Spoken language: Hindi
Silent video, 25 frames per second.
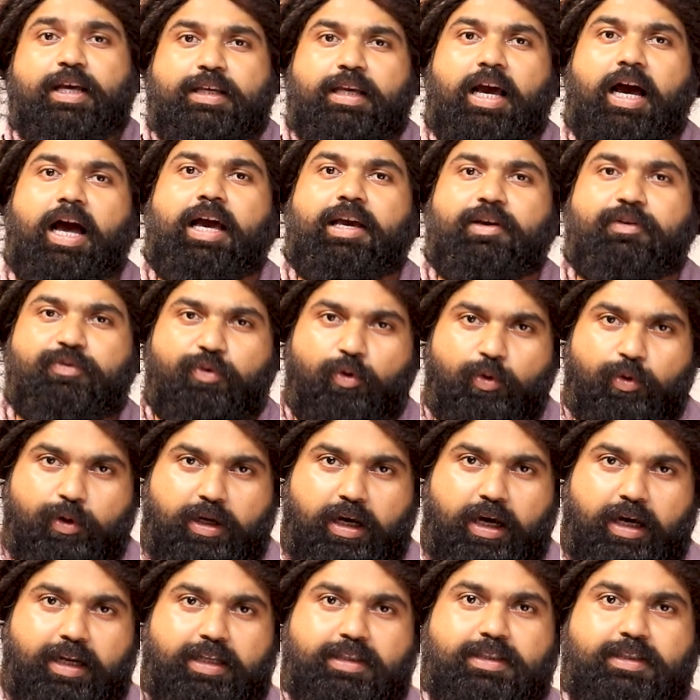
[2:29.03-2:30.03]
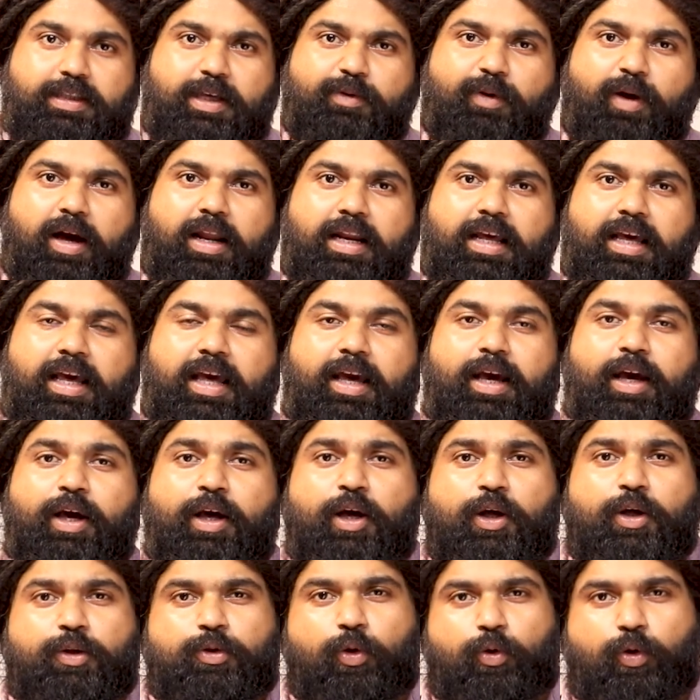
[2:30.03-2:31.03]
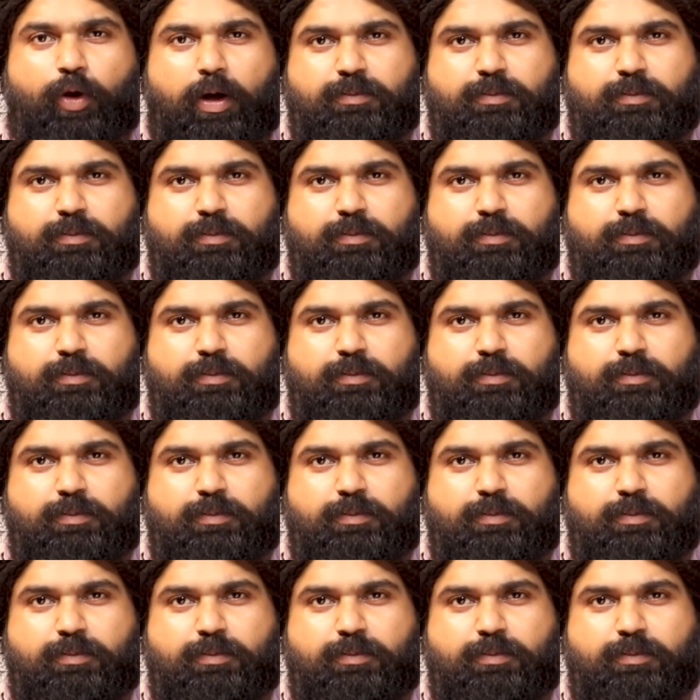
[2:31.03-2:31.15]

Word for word: या आईफोन आईफोन खरीदने वाले हैं तो